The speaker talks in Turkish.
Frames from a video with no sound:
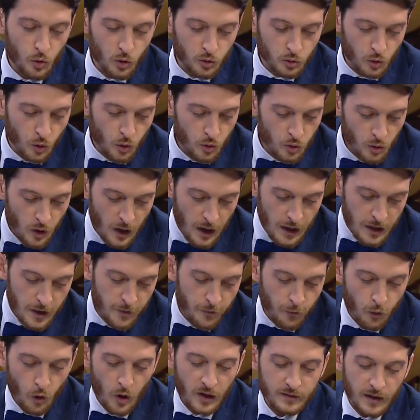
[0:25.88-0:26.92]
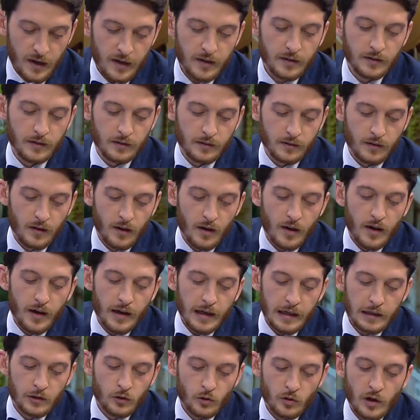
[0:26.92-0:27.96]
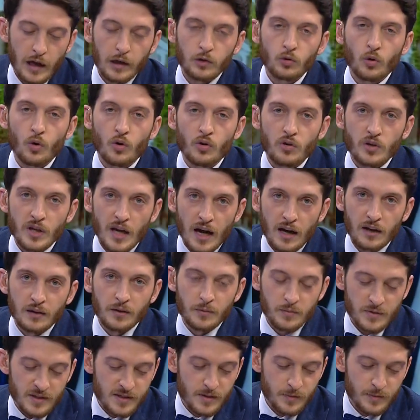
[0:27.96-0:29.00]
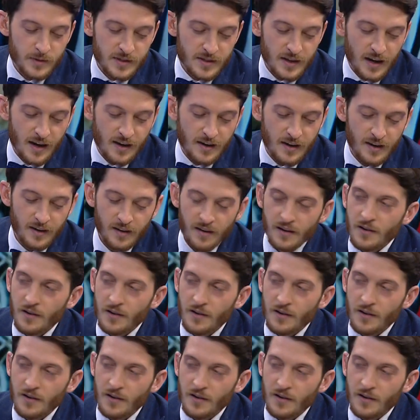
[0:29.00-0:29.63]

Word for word: Doktor Ali Fuat Aydın, İTÜ Rektör Yardımcısı bizlerle.